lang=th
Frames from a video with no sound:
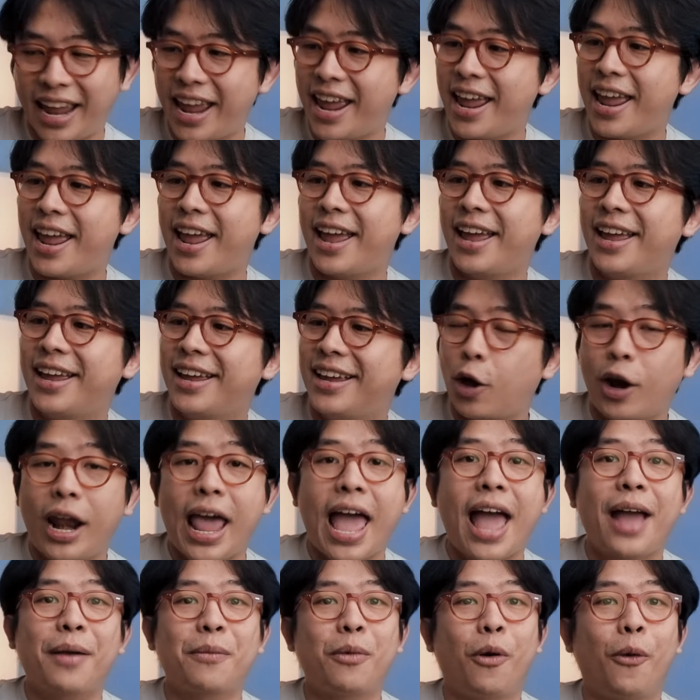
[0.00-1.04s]
เท่ ตอน
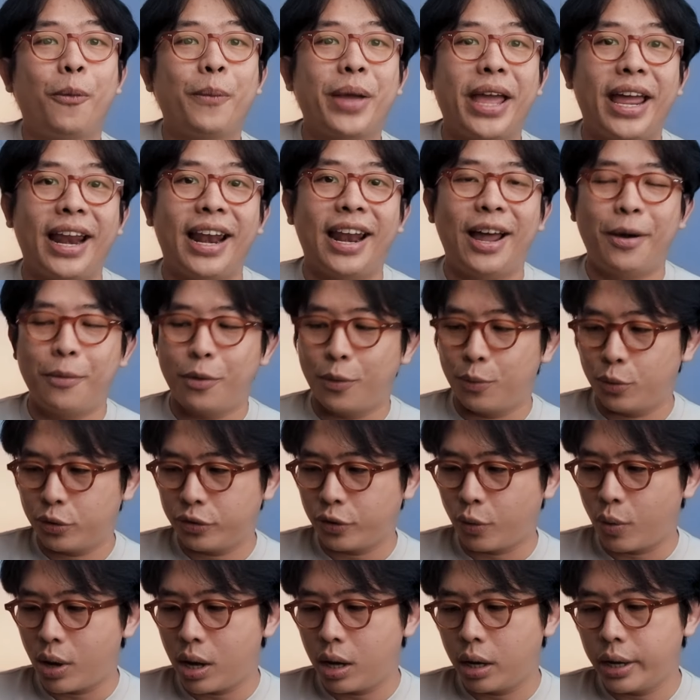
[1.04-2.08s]
แรกผมเห็นแล้วผม
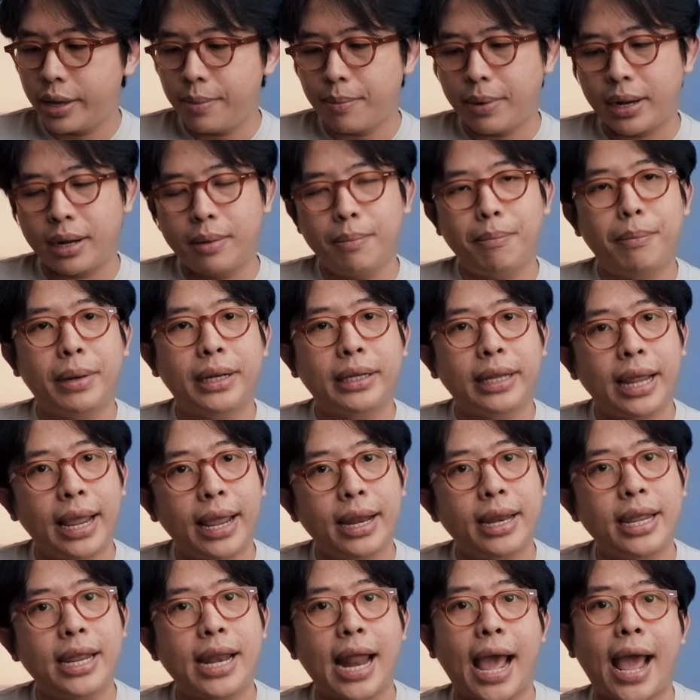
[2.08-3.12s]
รู้สึกว่า เอ้ยมันมัน
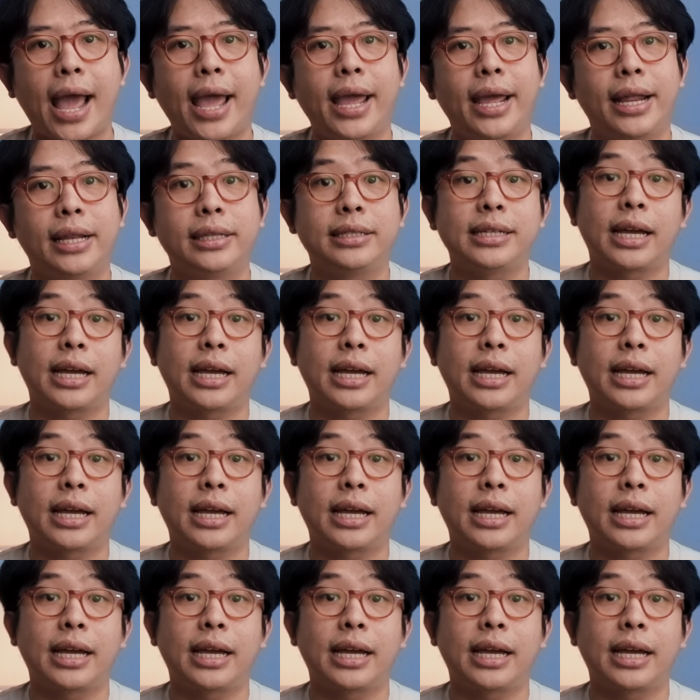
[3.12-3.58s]
เท่ดีนะ เห็น